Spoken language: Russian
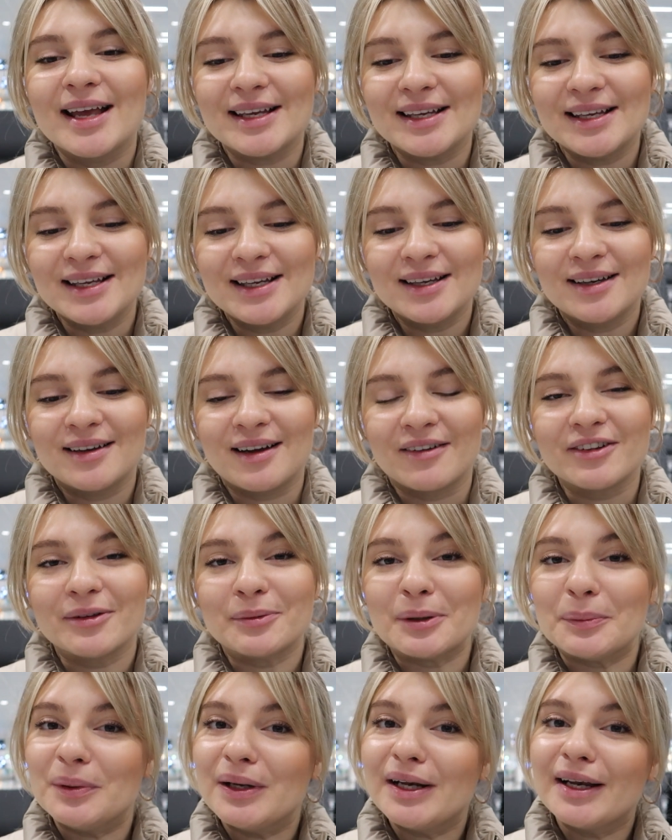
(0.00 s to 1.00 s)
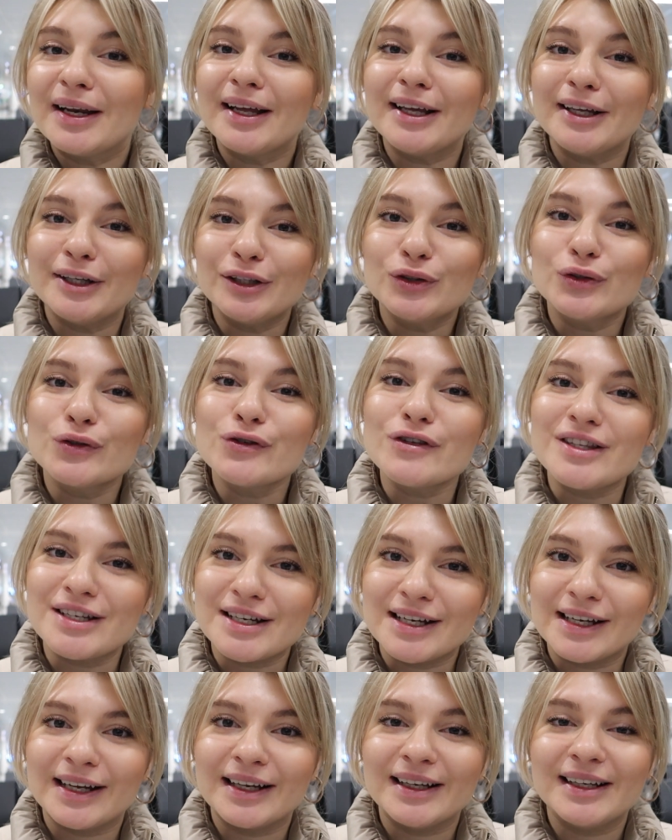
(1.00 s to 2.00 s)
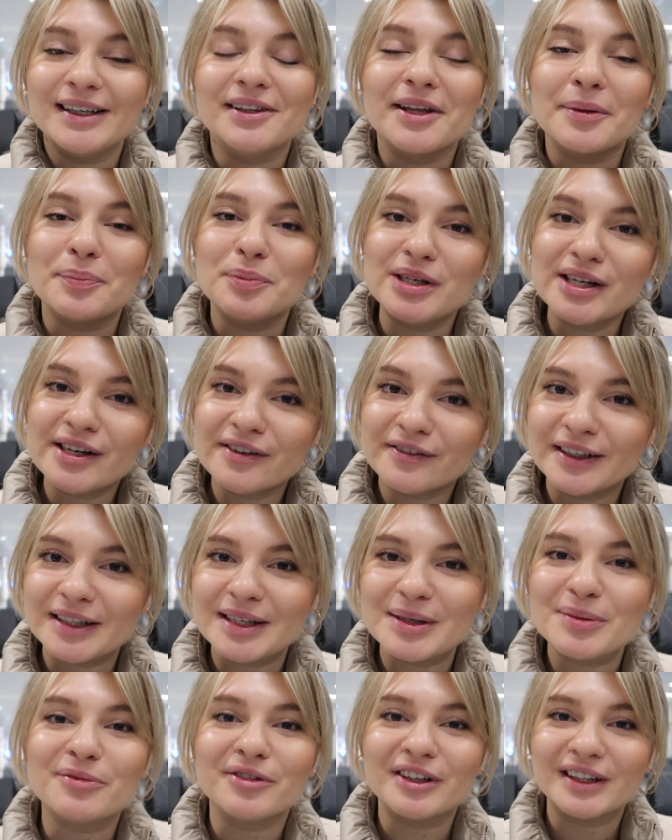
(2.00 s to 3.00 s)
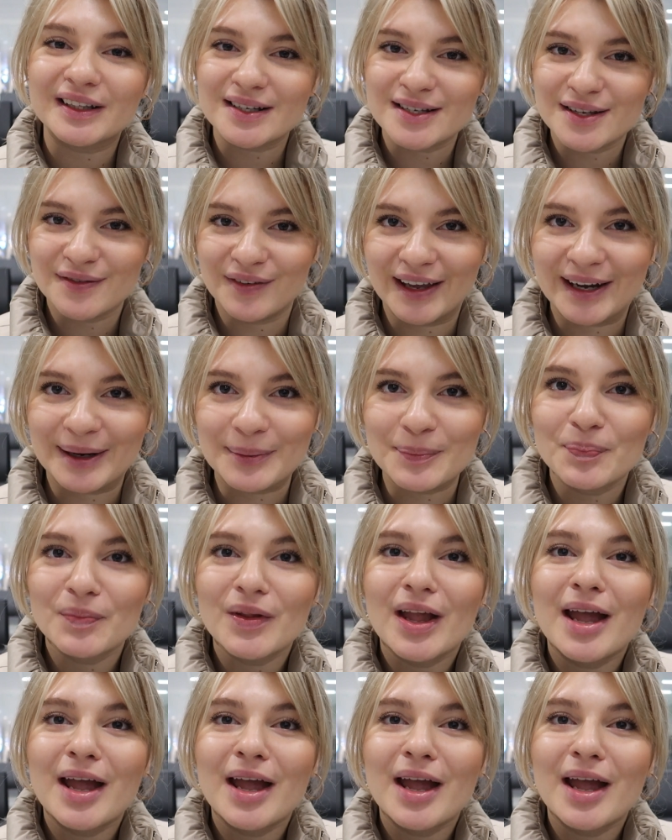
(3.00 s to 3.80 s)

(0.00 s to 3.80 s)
и автомобильной индустрией и лоббированием в этой сфере.